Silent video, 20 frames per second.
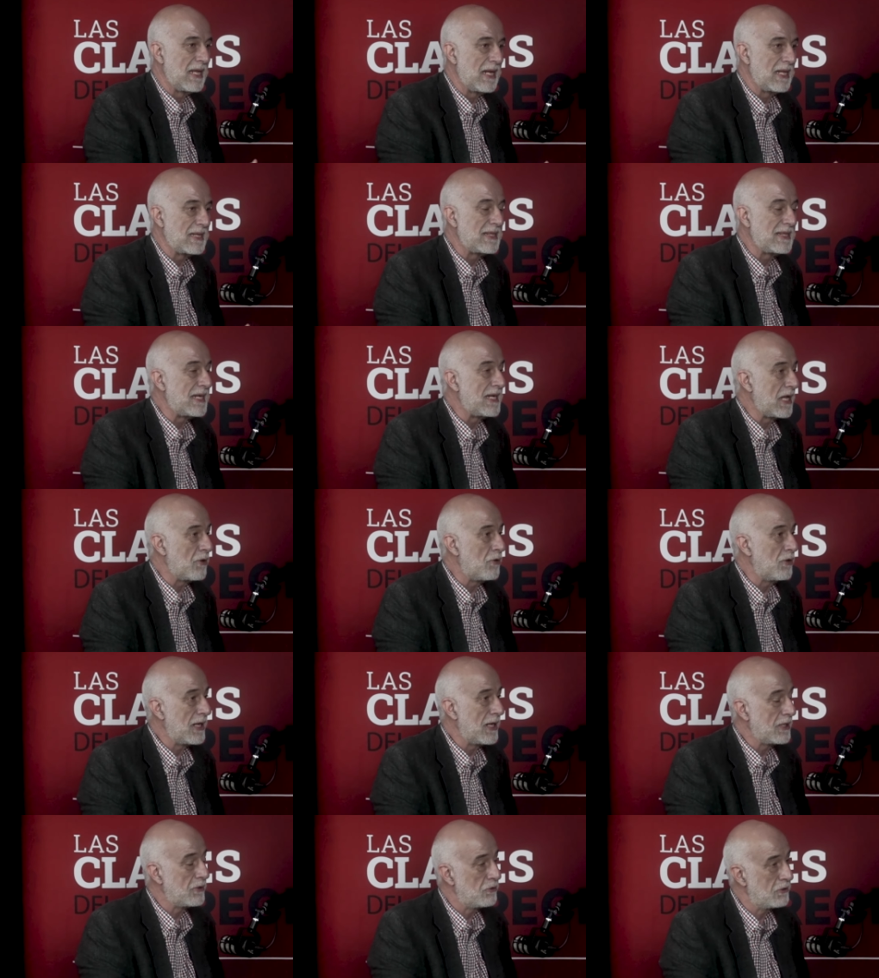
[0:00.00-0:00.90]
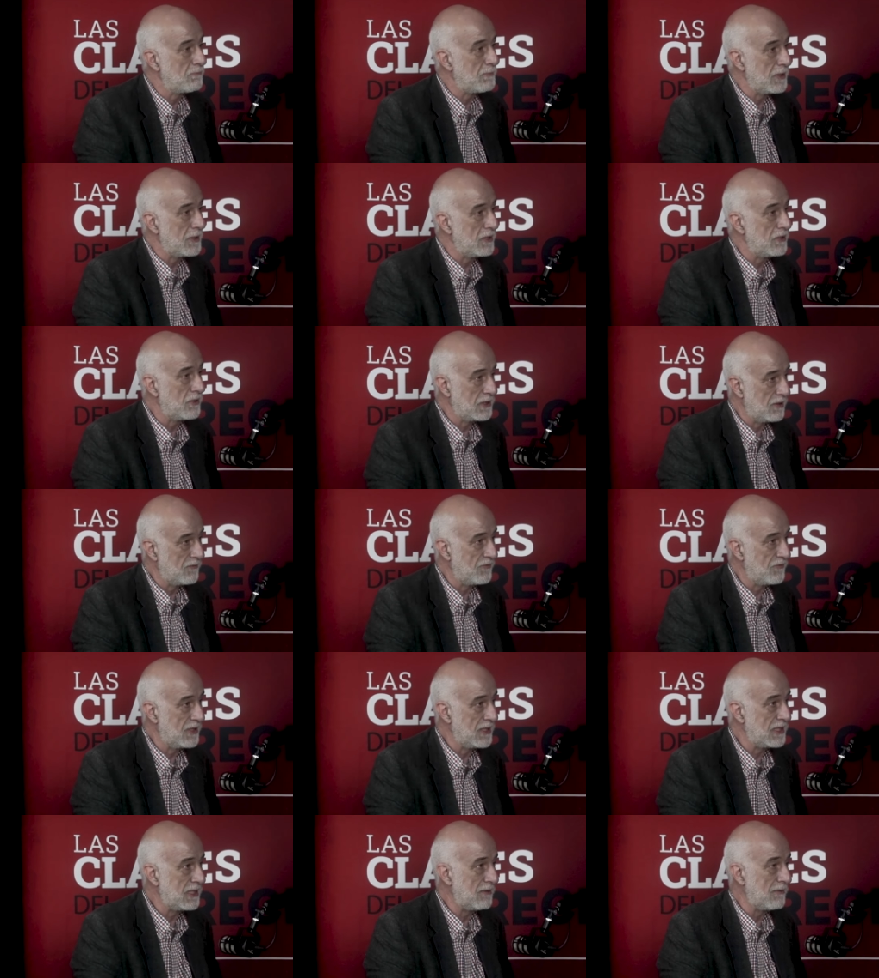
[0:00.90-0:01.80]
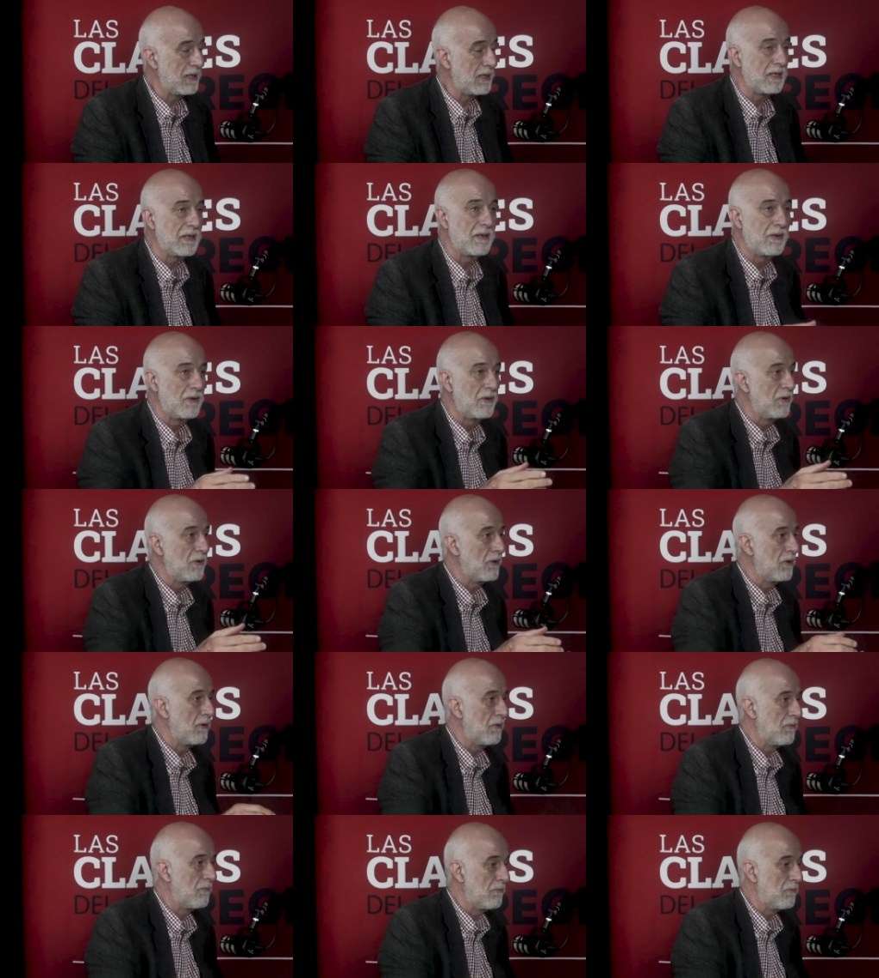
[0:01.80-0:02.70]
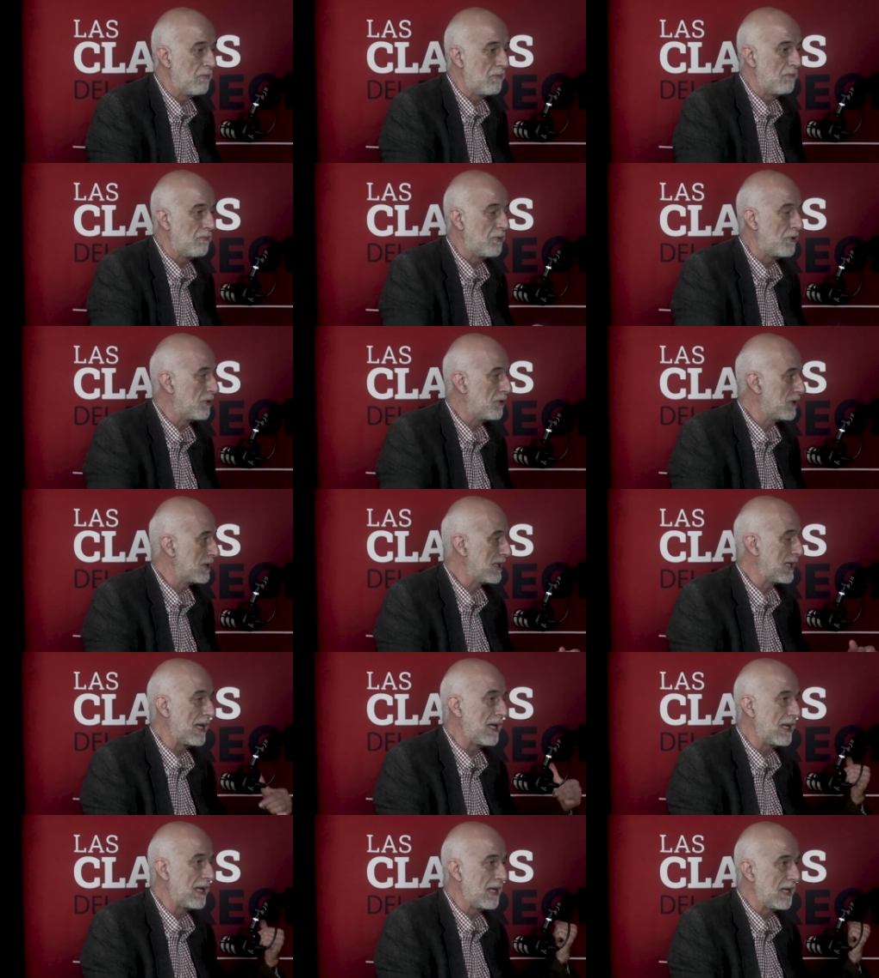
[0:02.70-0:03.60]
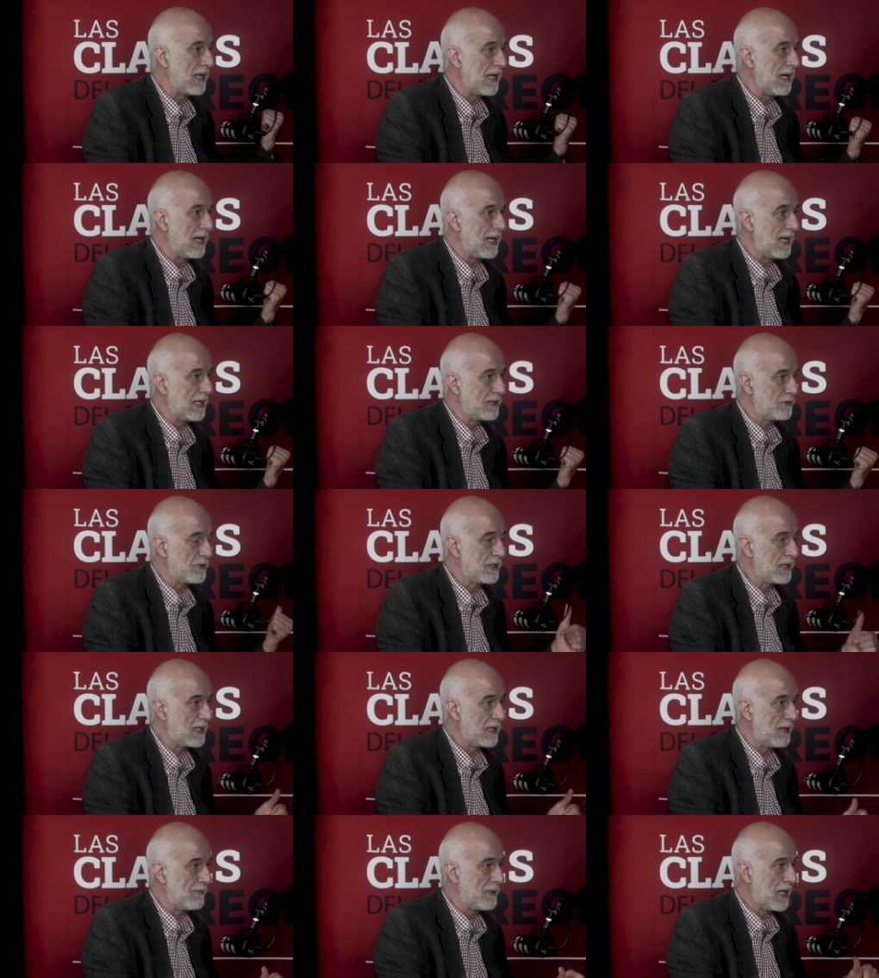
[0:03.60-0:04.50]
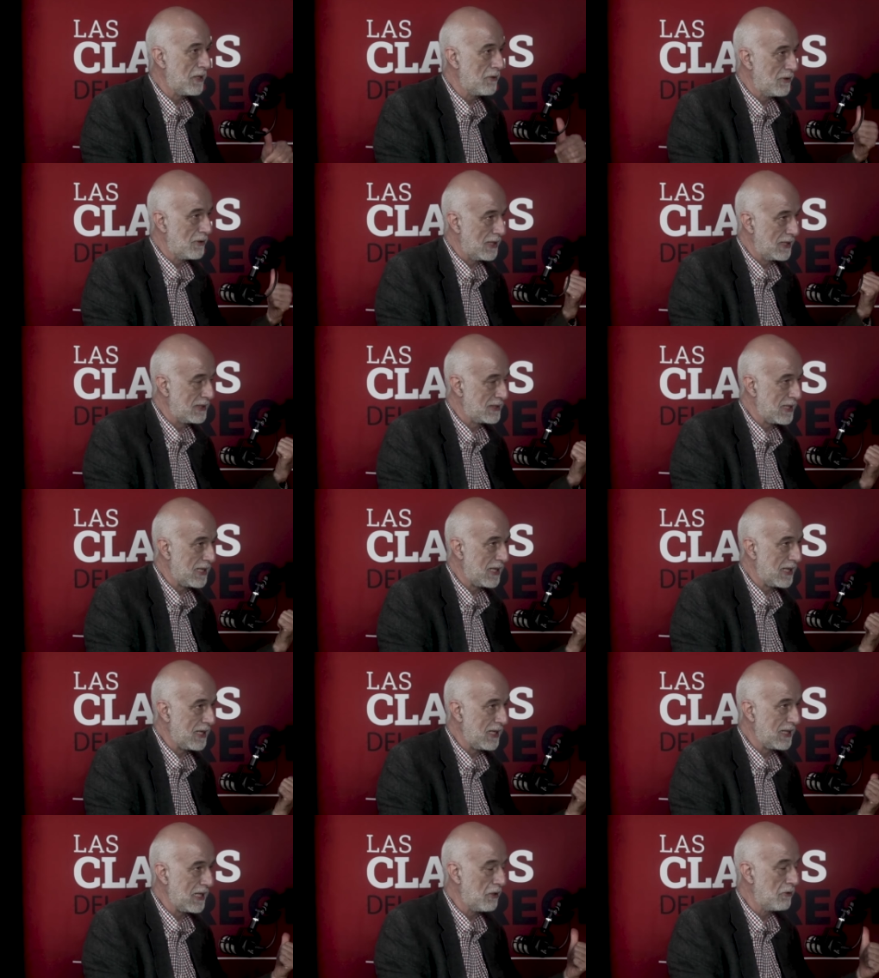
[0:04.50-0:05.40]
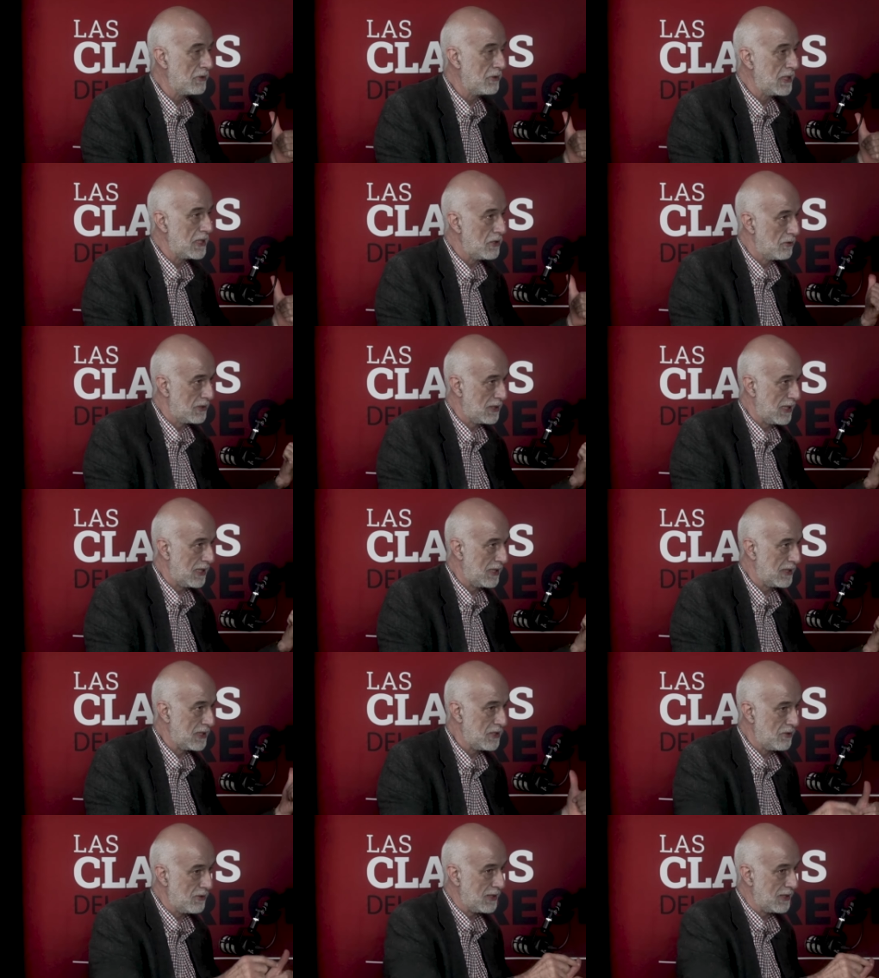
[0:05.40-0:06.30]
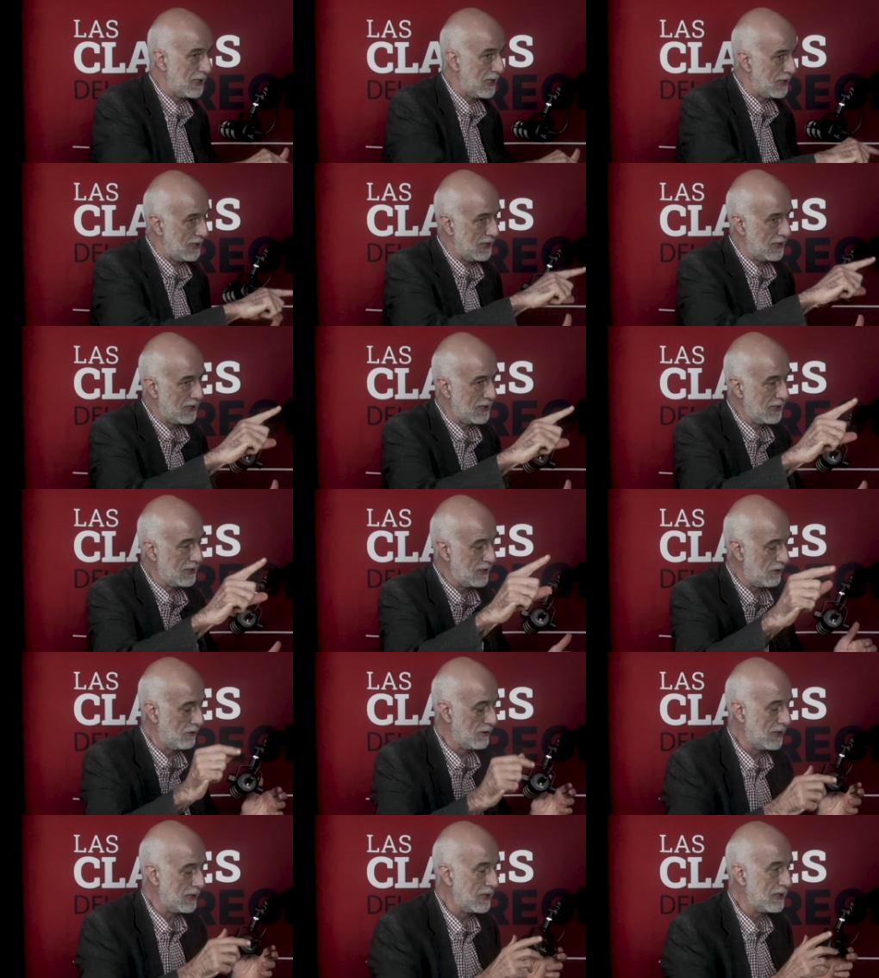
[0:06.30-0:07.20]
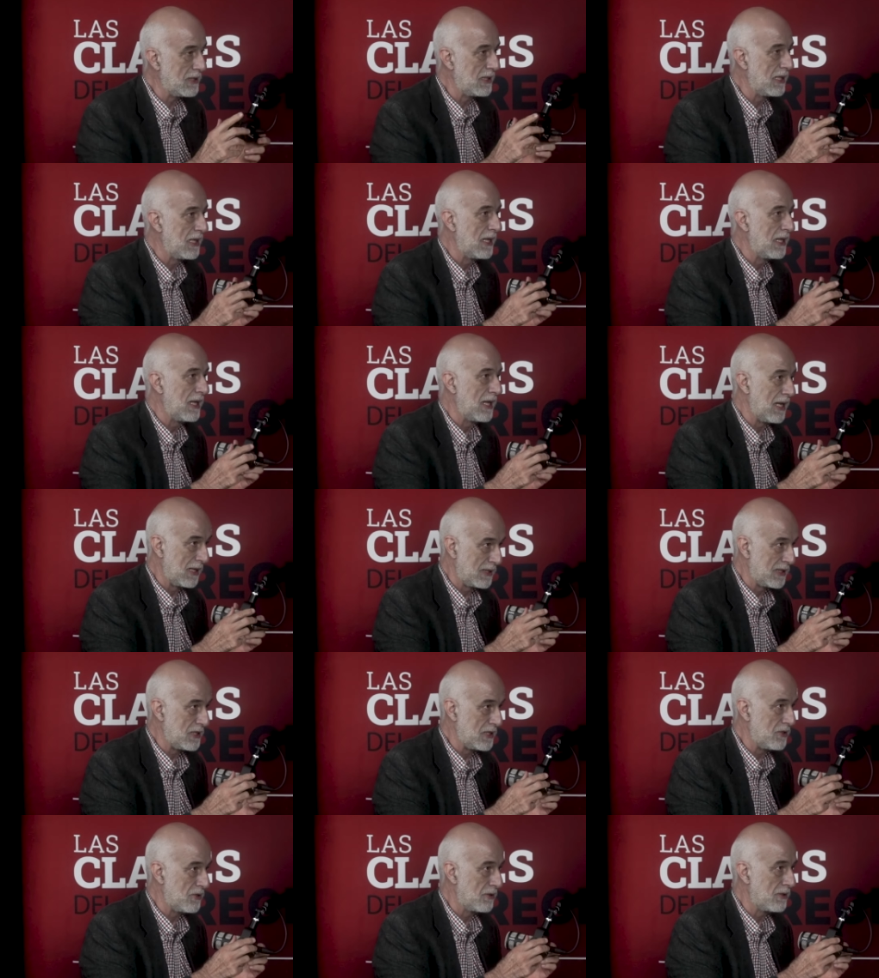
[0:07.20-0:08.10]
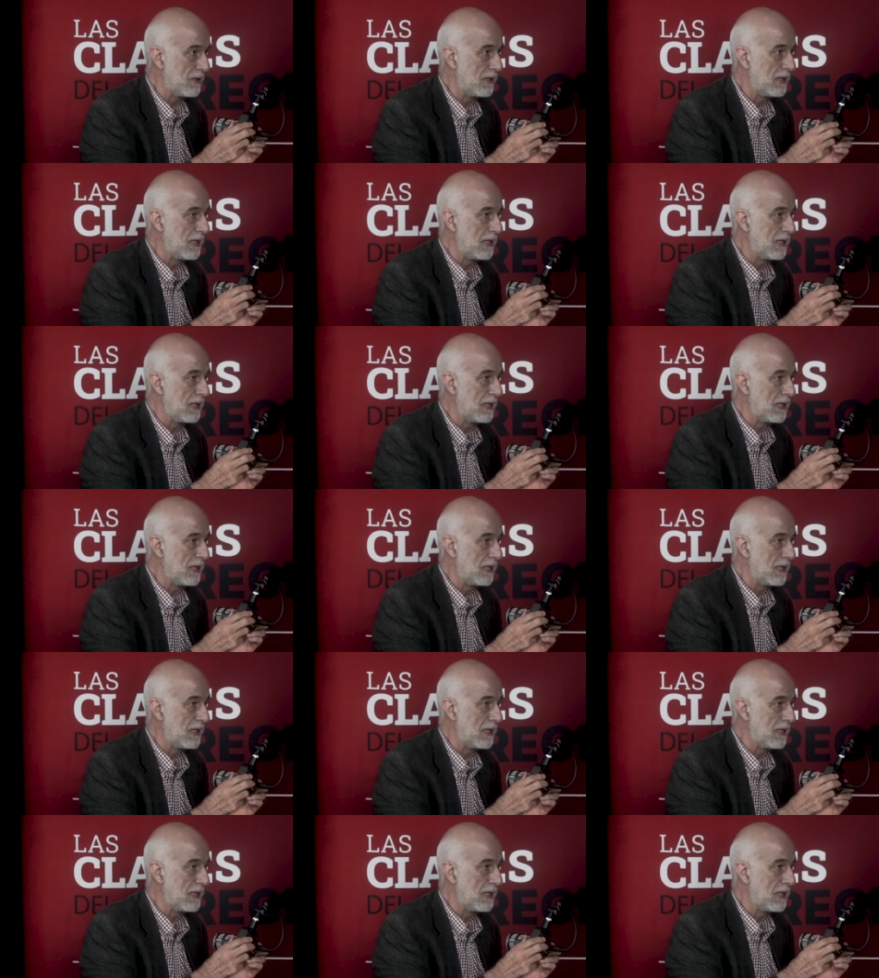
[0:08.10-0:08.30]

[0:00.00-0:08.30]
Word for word: se negó la suspensión definitiva porque el acto reclamado, la entrega de los niños a la señora que quiere que se los den el señor,